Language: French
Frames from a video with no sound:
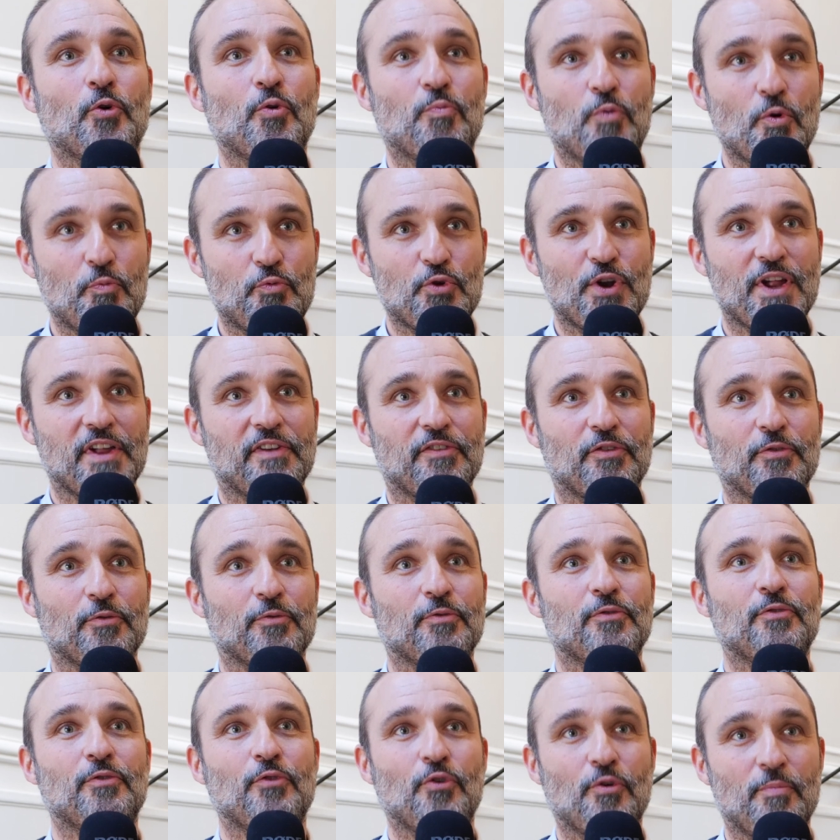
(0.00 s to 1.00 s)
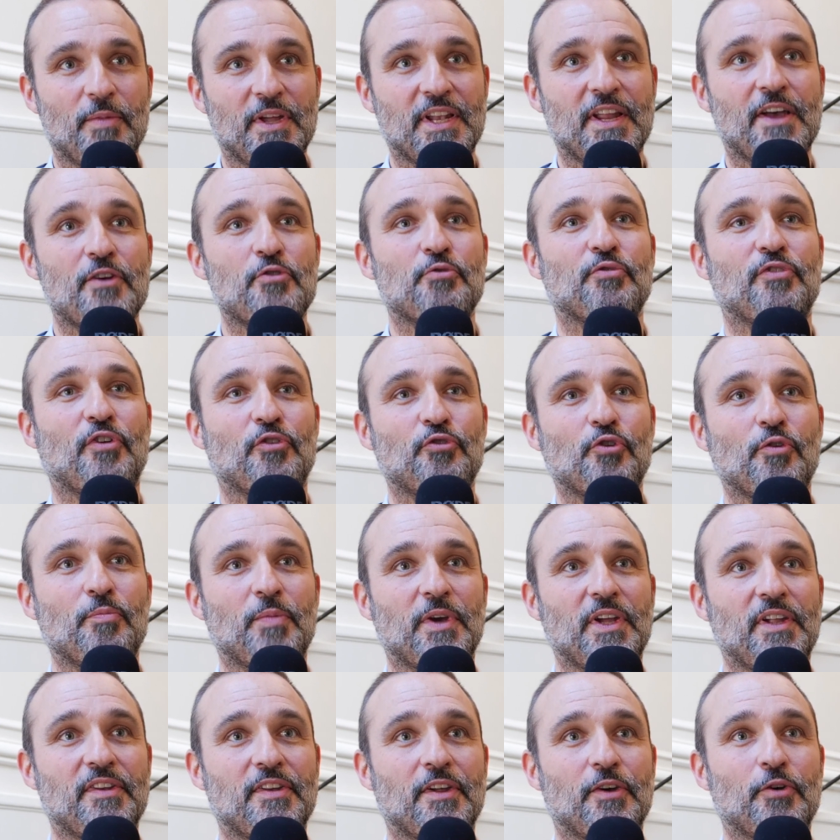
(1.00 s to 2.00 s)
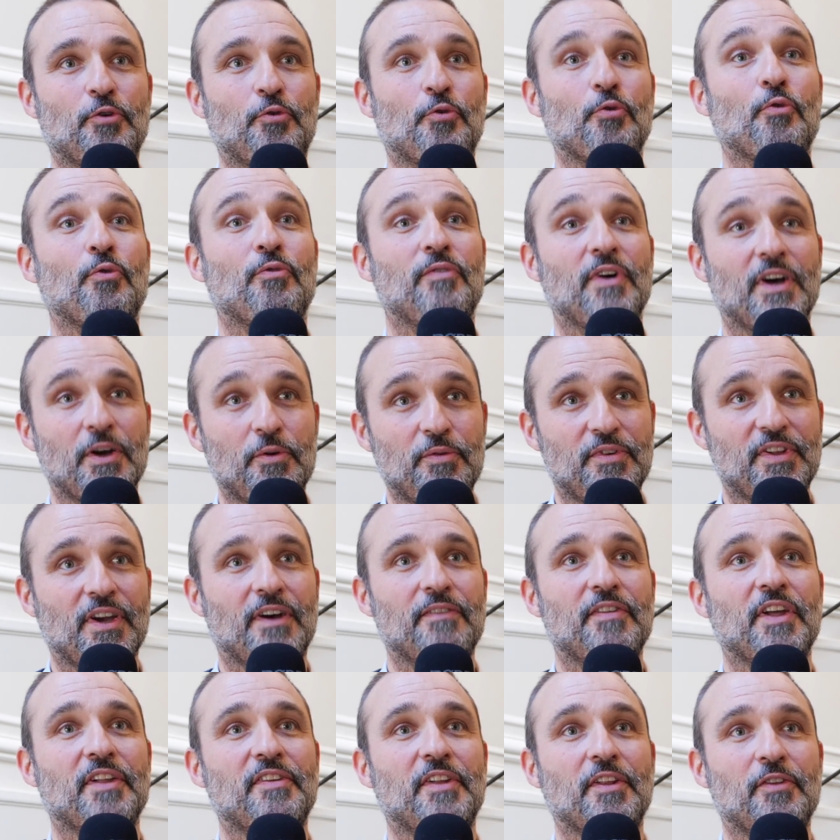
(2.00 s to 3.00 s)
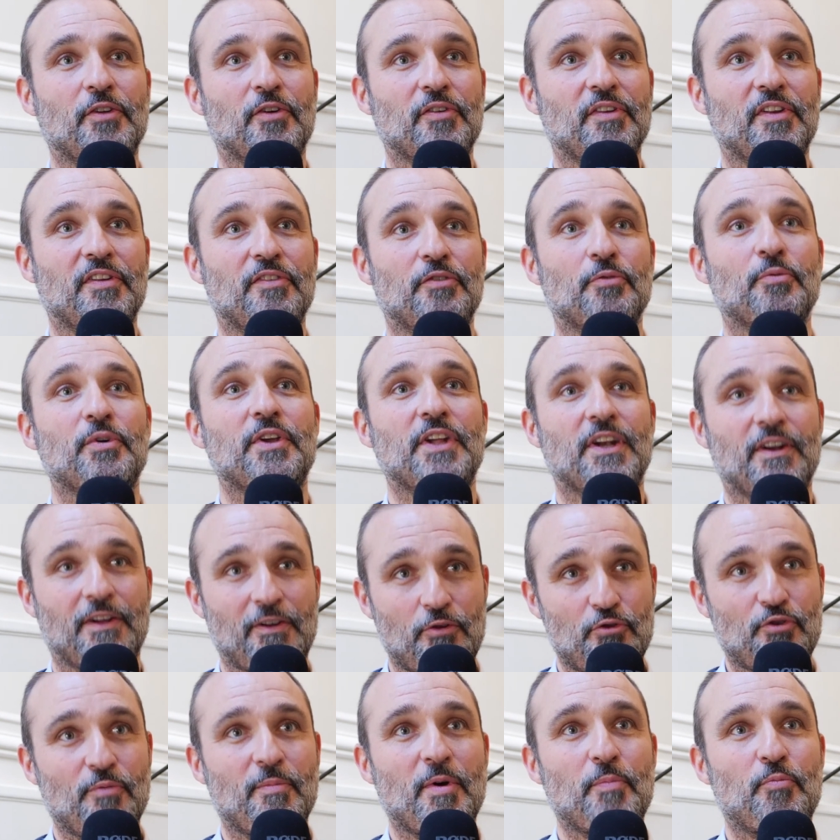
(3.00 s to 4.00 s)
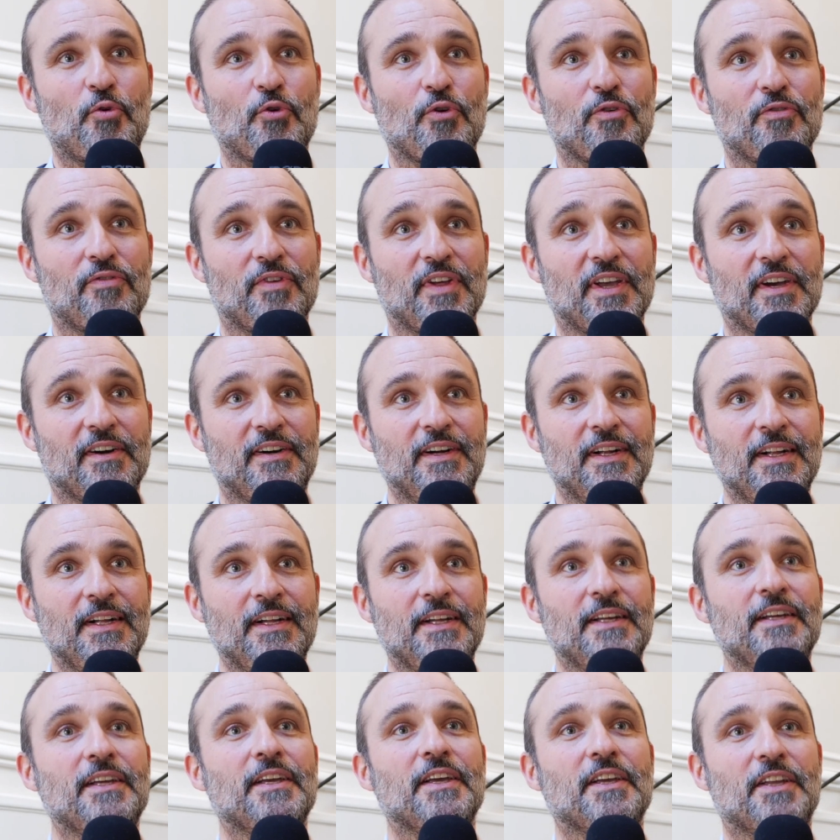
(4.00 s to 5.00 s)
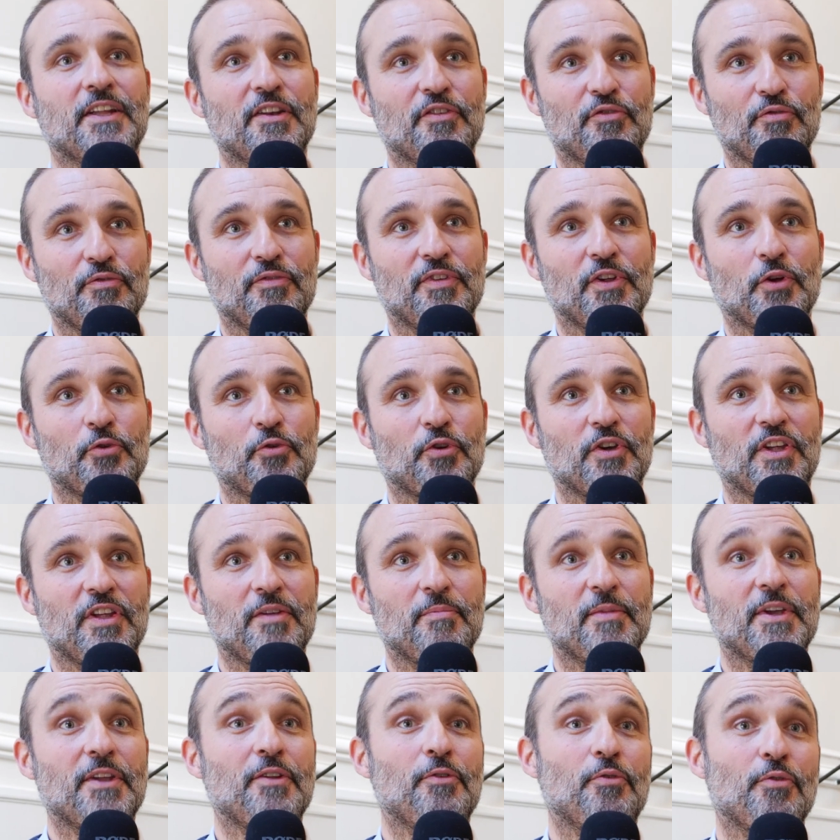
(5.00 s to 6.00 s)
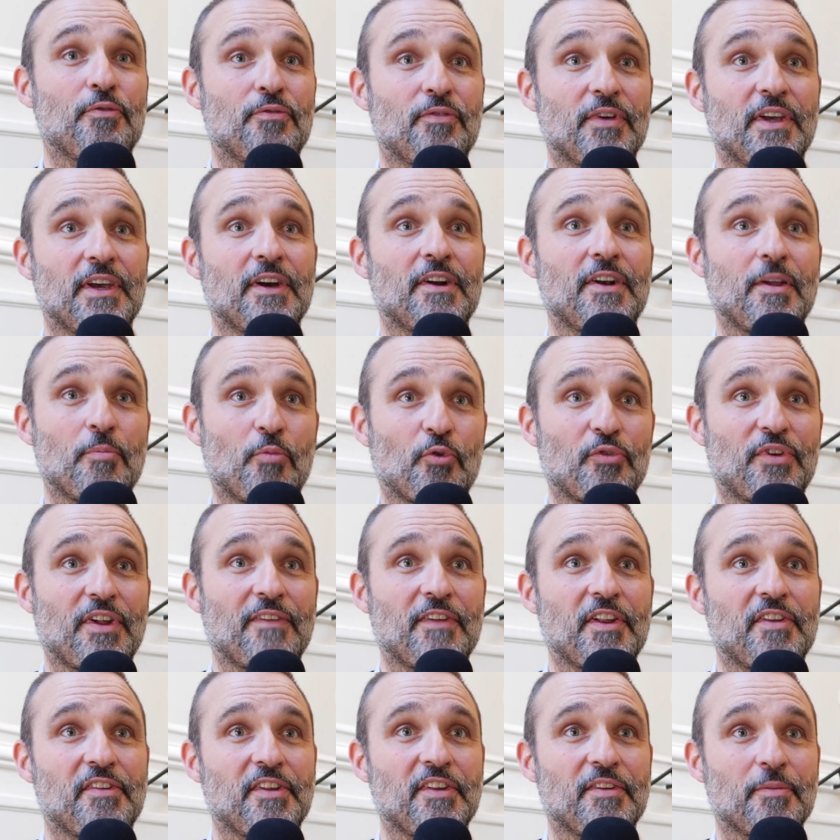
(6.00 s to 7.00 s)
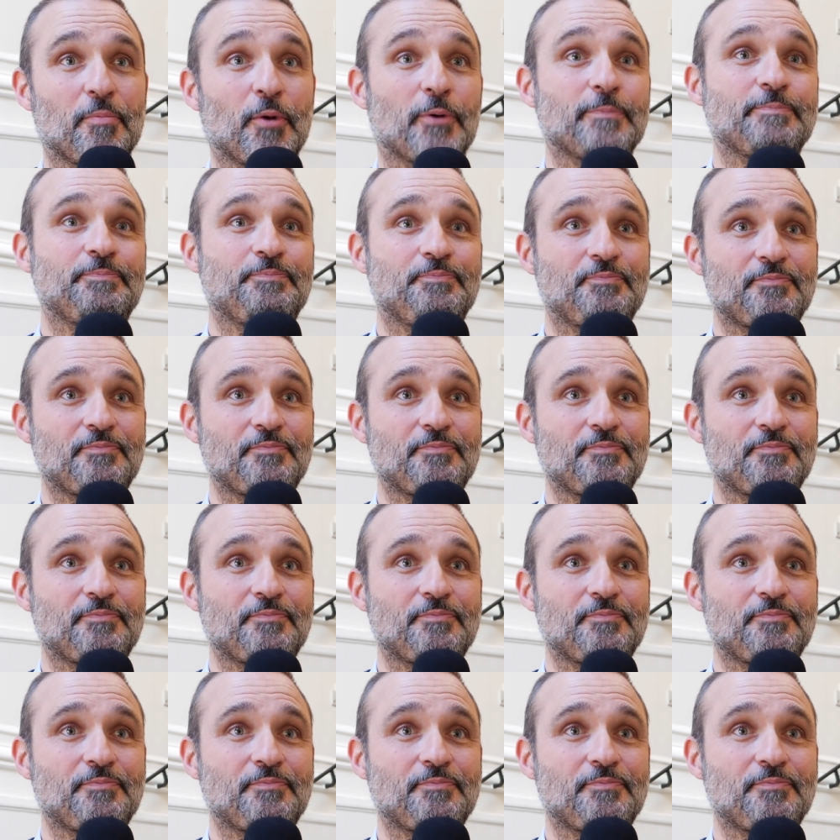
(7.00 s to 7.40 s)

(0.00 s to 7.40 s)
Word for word: aux populations, aux ménages, aux entreprises qu'on va réussir à faire cette transition, qu'il y a un chemin pour le faire et qu'il suffit, entre guillemets, de faire les bons investissements.